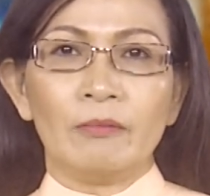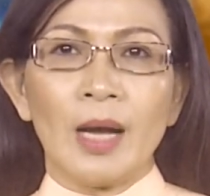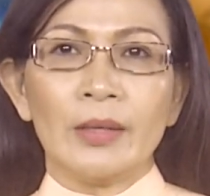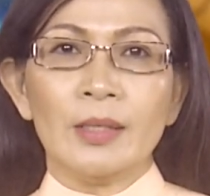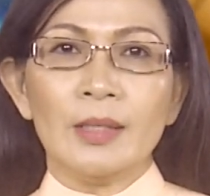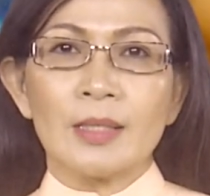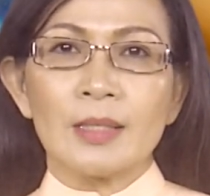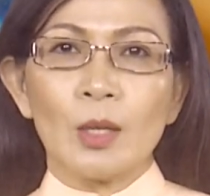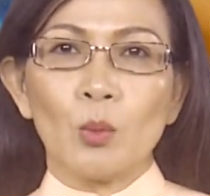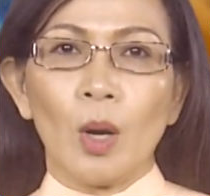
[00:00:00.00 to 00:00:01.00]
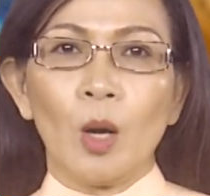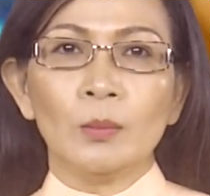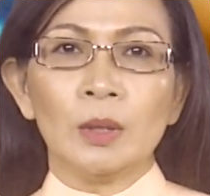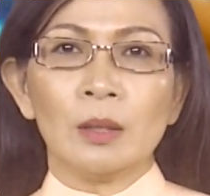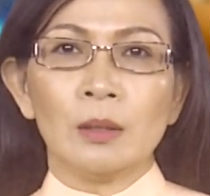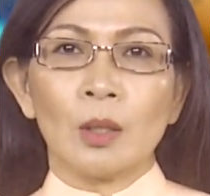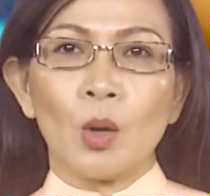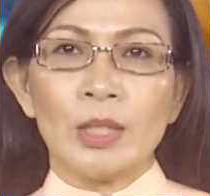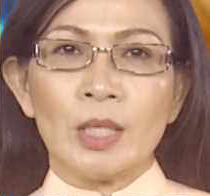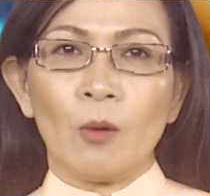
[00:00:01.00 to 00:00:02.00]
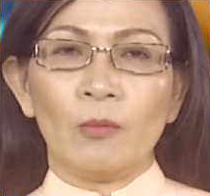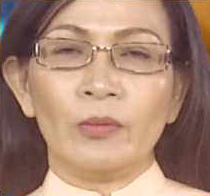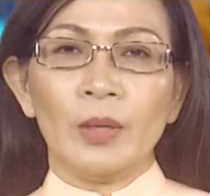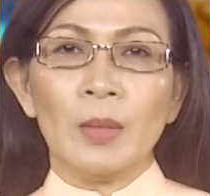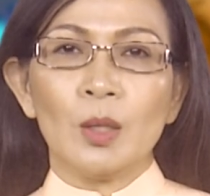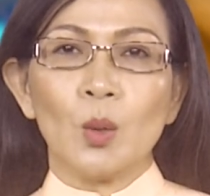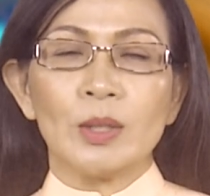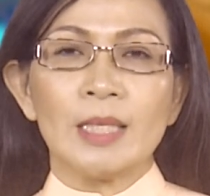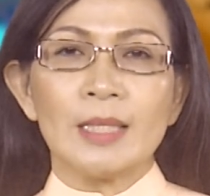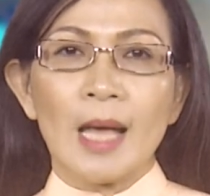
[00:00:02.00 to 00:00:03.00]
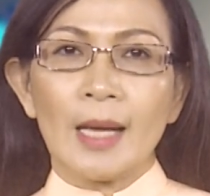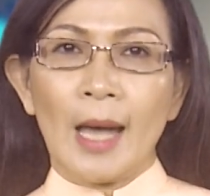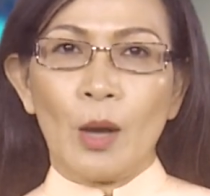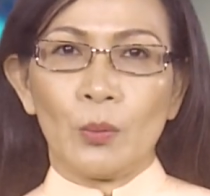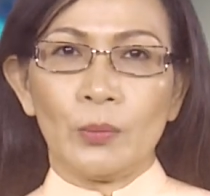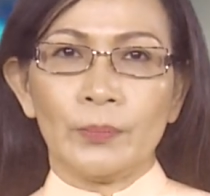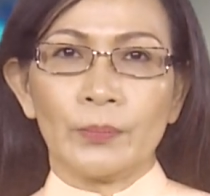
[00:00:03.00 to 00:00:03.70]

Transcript: và những nhận xét của ông thường được coi trọng vì mức độ chính xác cao.